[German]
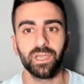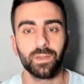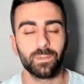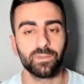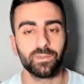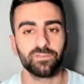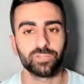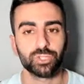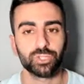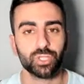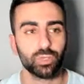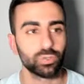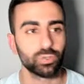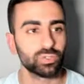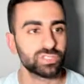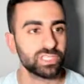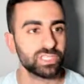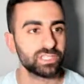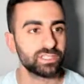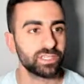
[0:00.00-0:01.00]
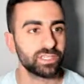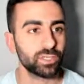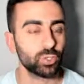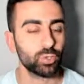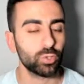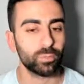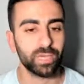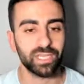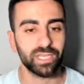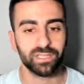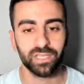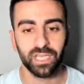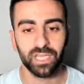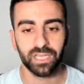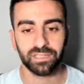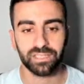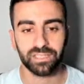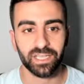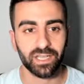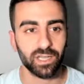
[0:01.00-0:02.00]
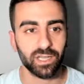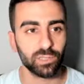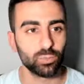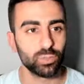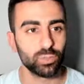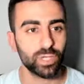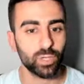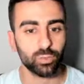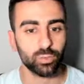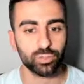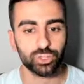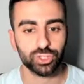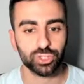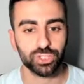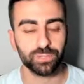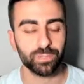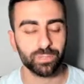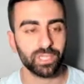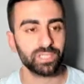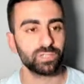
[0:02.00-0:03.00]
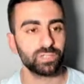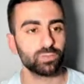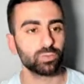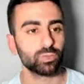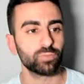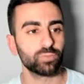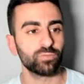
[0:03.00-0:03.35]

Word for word: wir schauen uns Ethereum an, Terra Luna und Shiba Inu.